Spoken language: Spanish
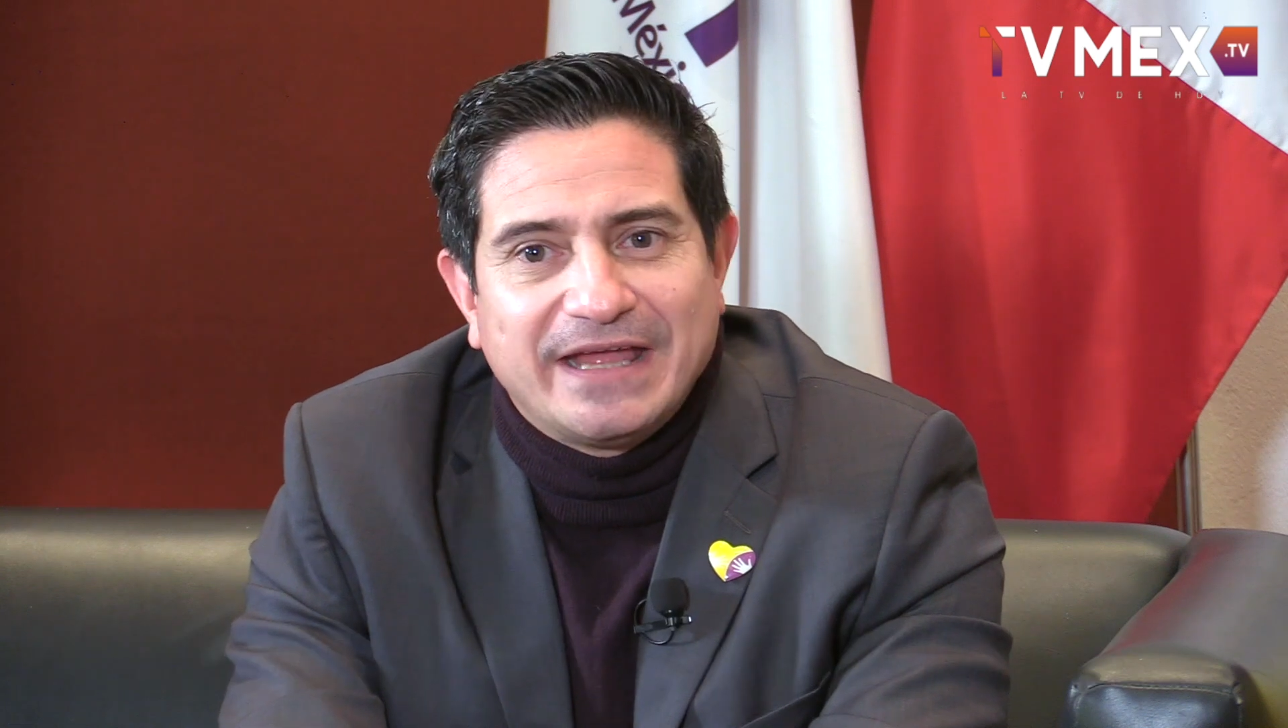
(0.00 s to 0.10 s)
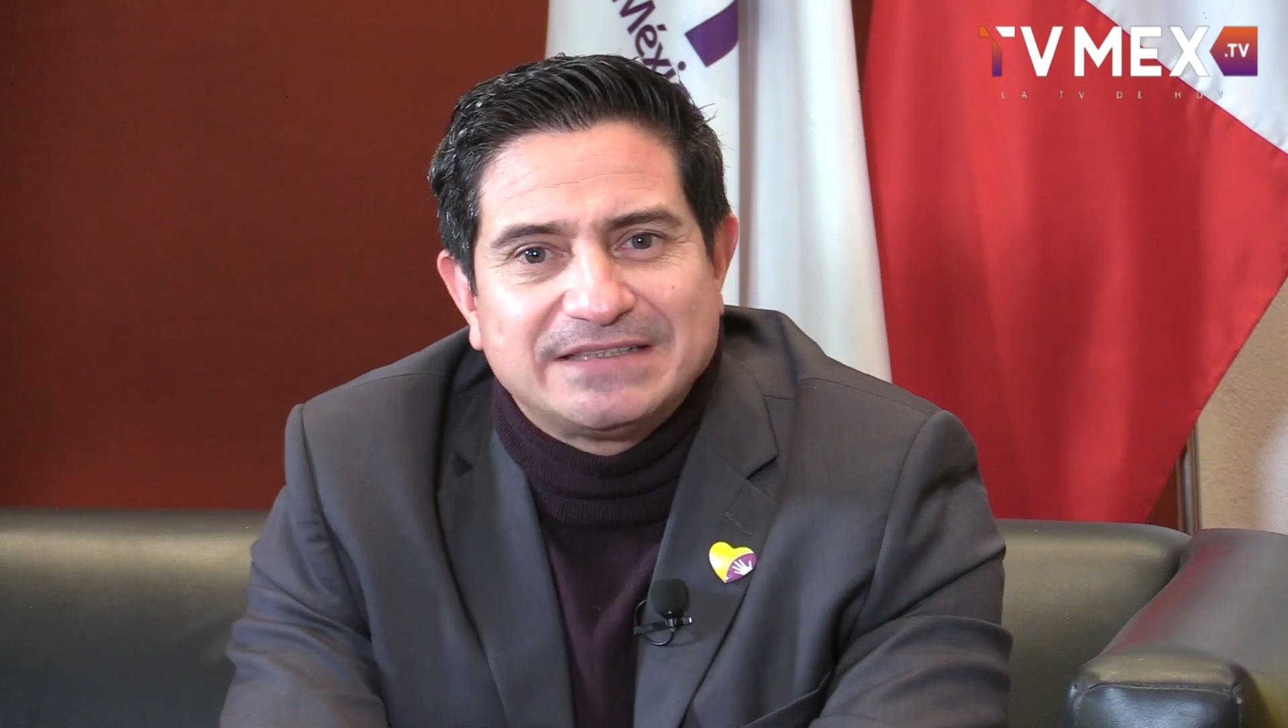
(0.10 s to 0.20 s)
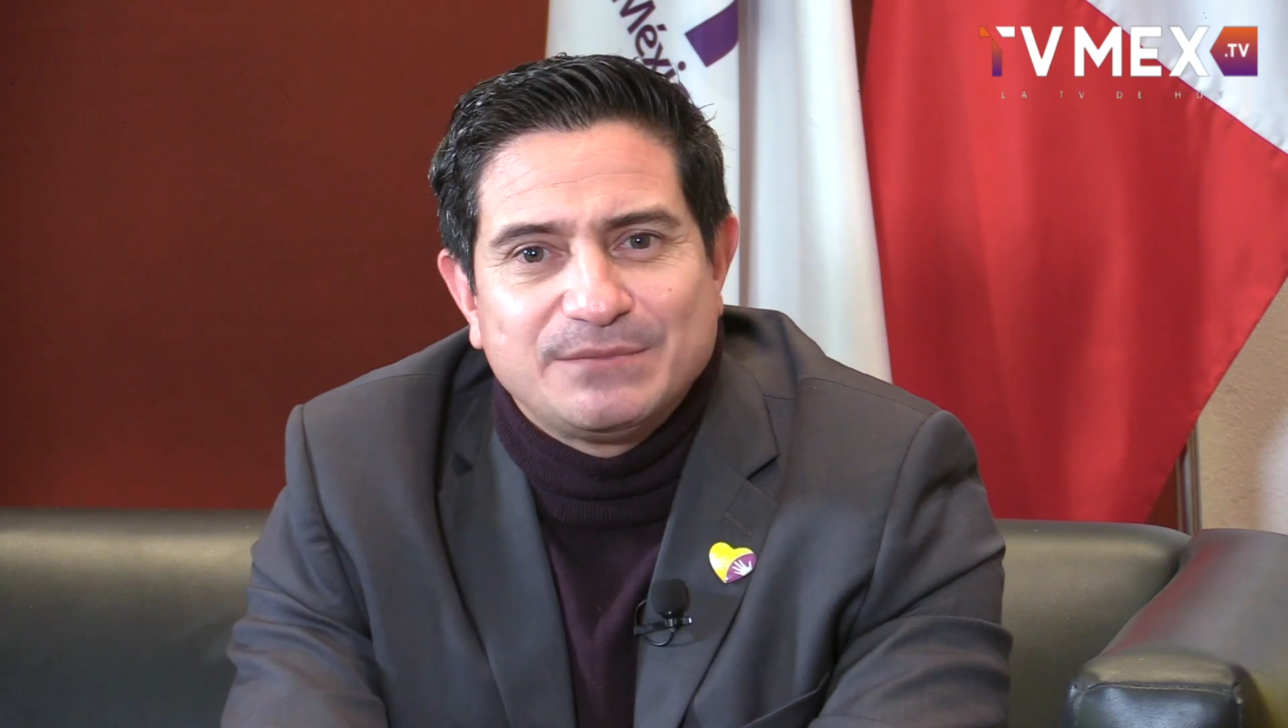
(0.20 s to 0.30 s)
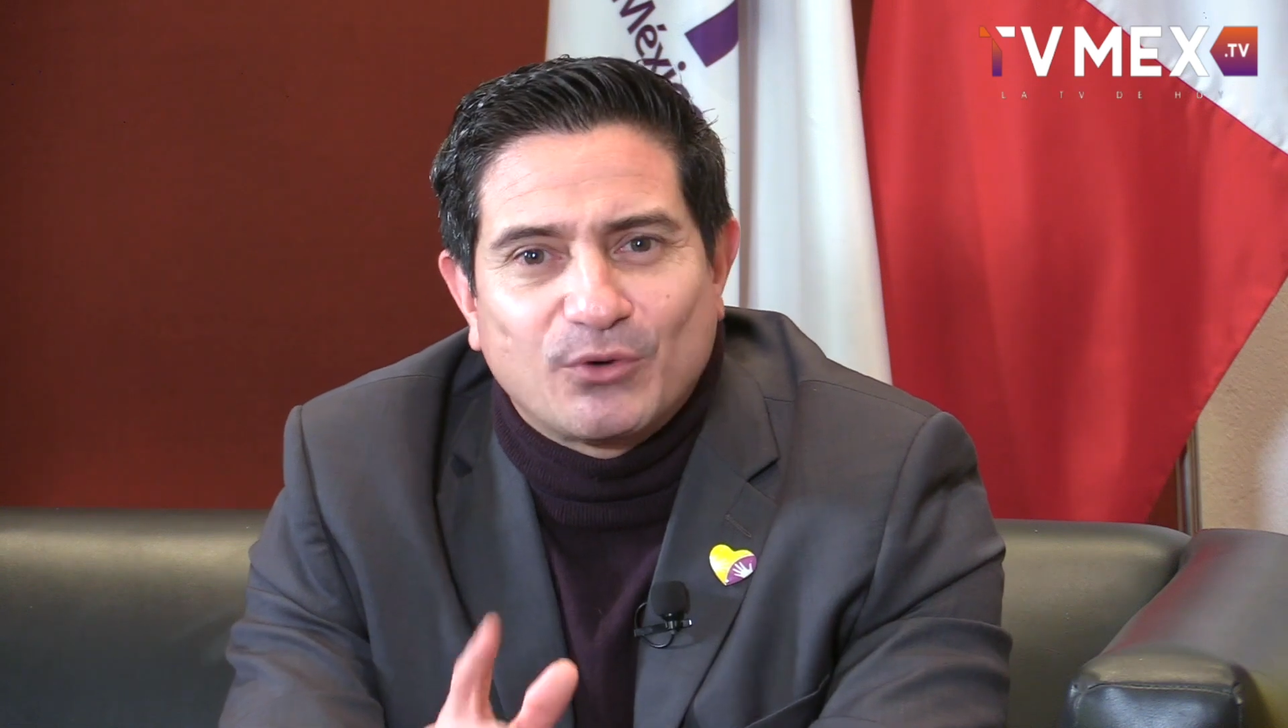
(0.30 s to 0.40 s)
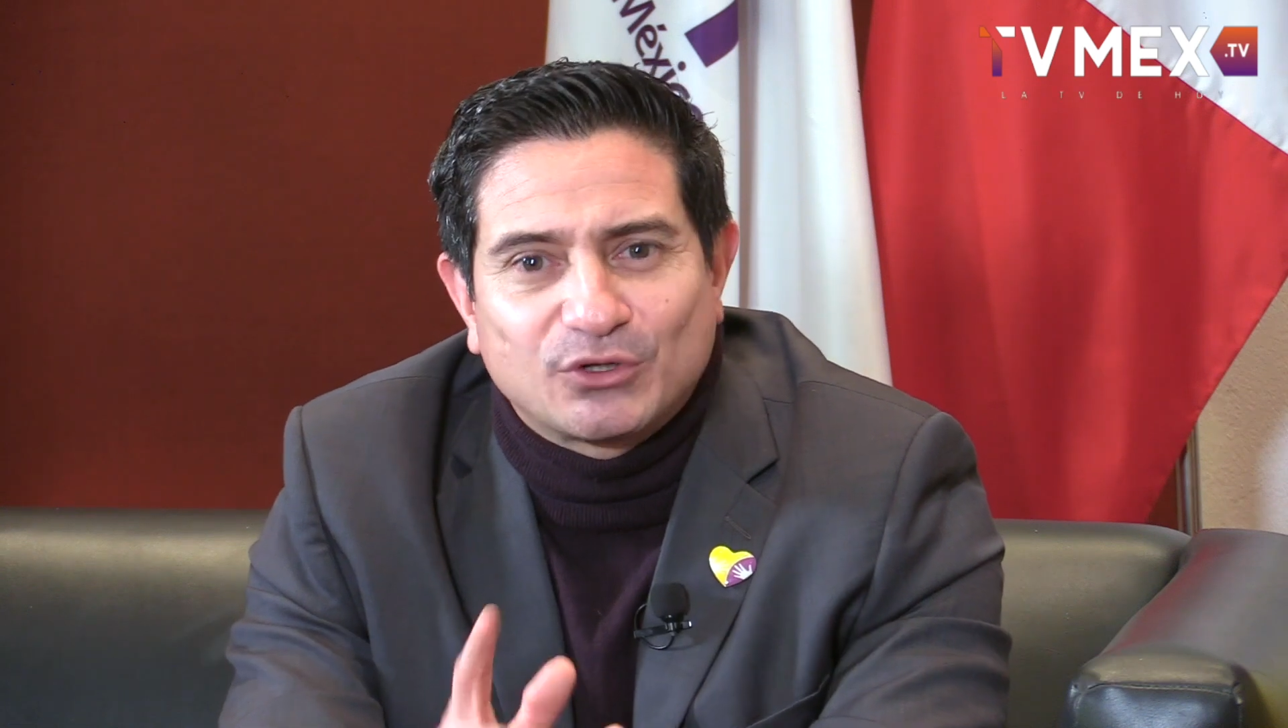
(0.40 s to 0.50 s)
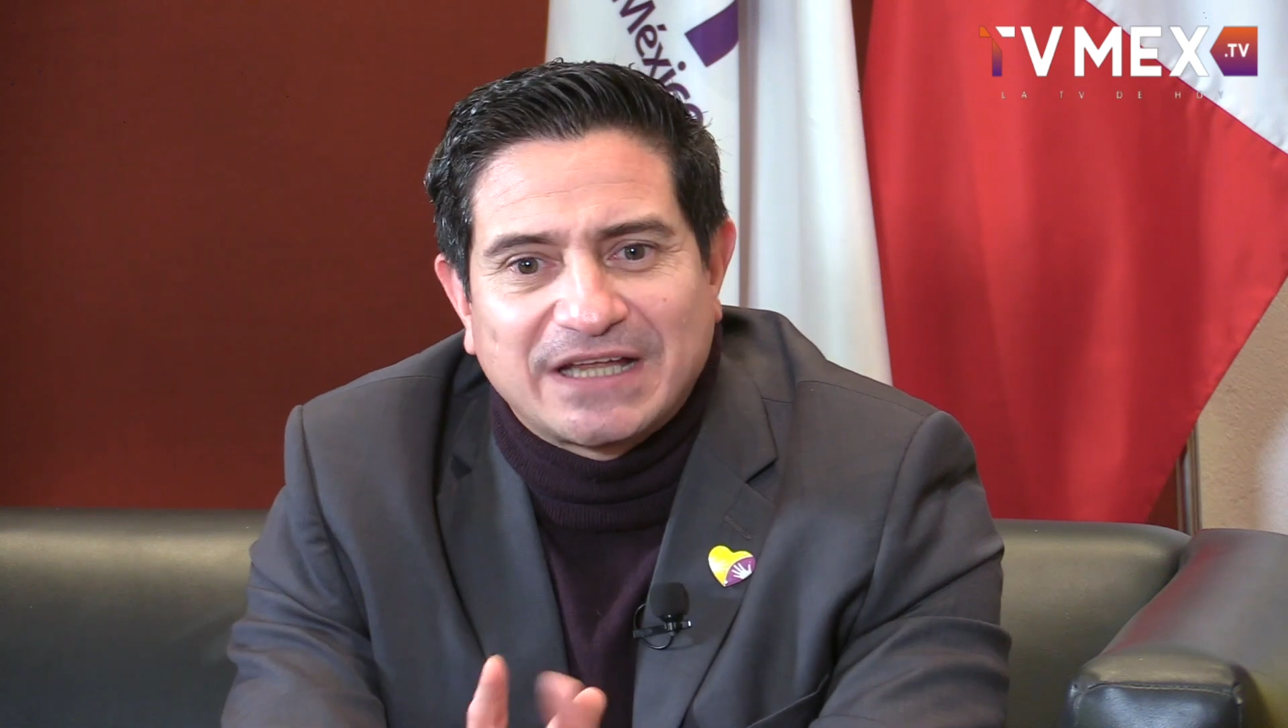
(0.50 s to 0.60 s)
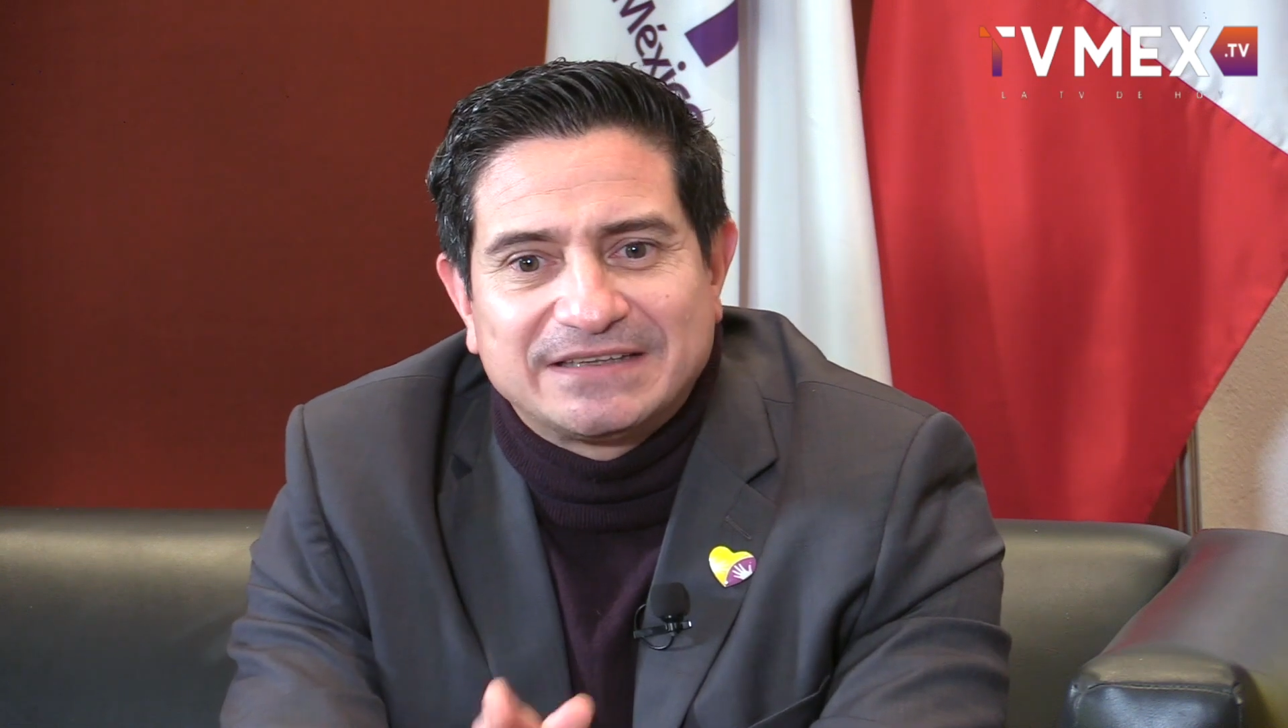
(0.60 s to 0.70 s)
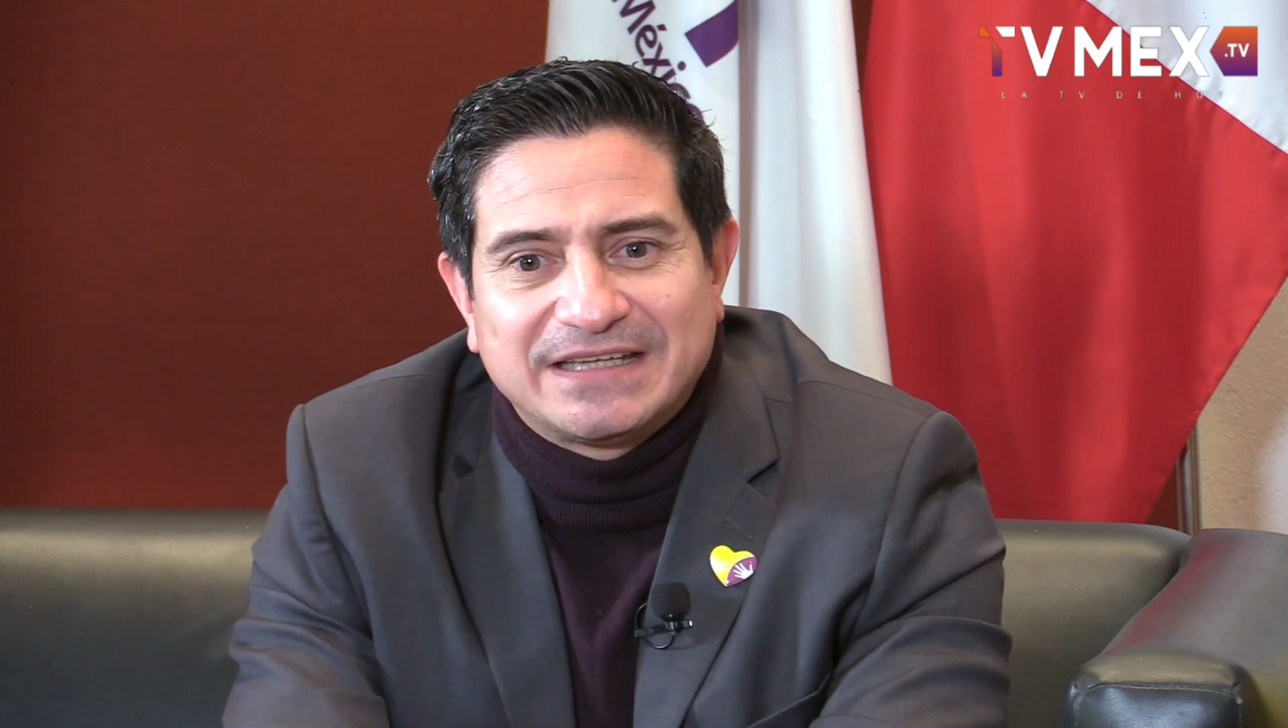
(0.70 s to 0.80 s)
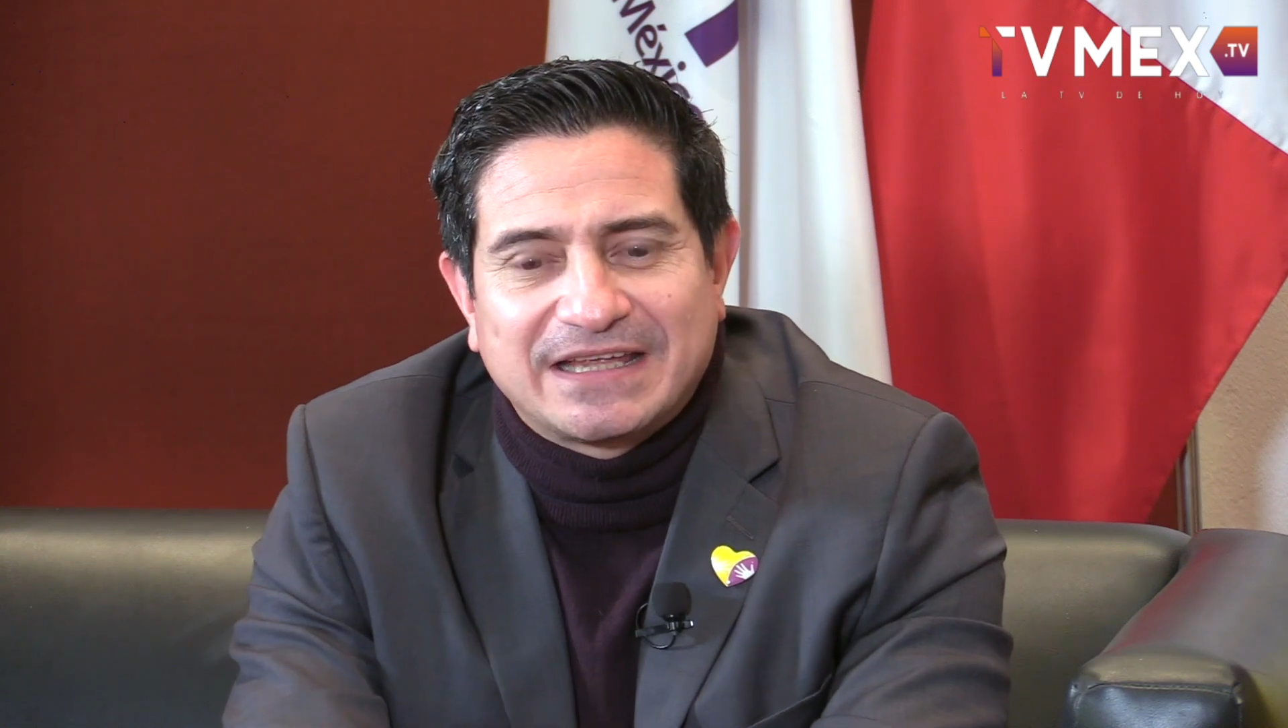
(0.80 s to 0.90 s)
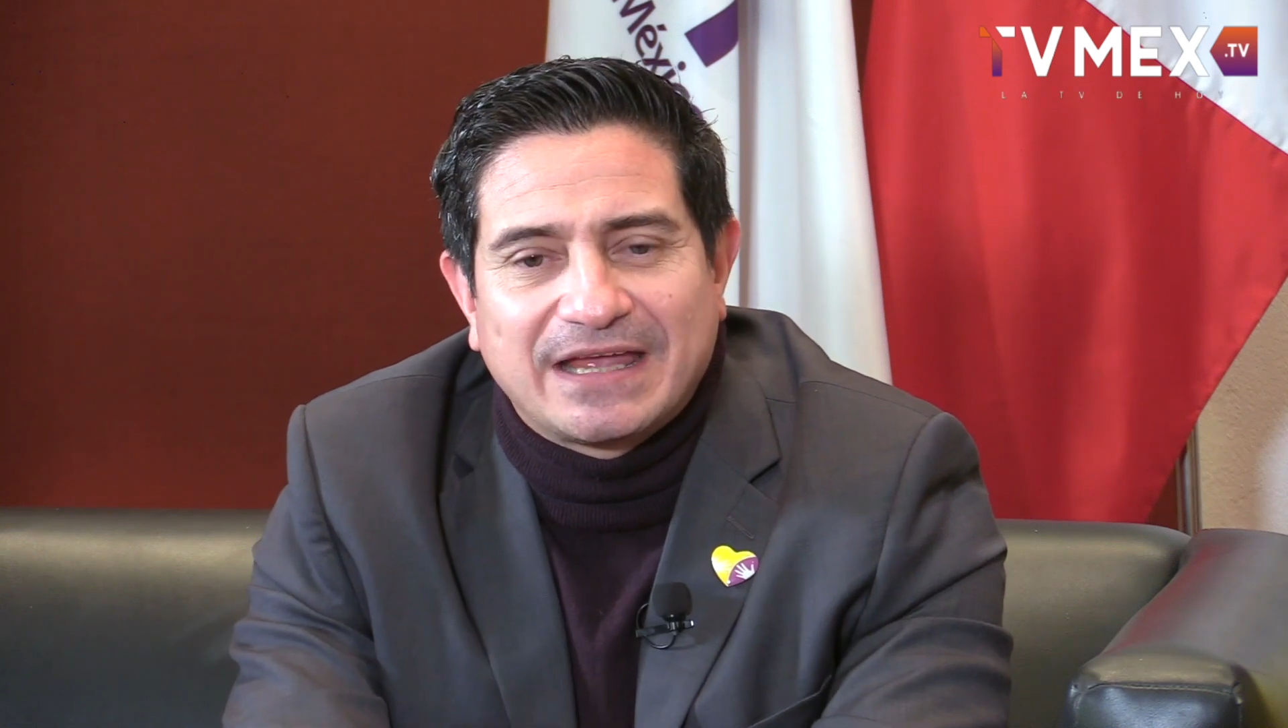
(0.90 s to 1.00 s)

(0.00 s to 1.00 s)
Es importante